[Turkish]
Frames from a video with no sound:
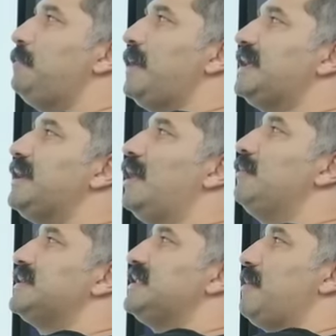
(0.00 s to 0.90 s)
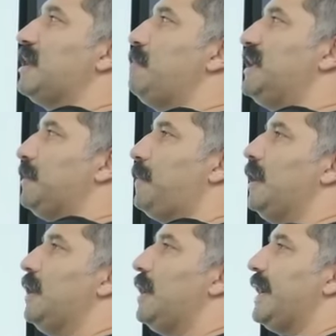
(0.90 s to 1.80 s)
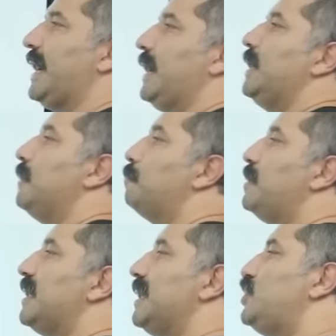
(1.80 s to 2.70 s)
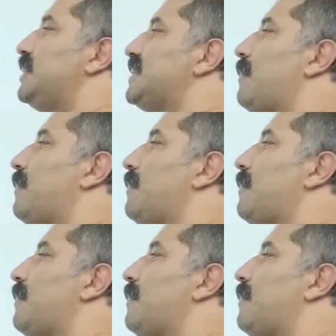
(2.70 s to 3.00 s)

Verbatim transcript: kip eki alması demek bir kip. E birleşik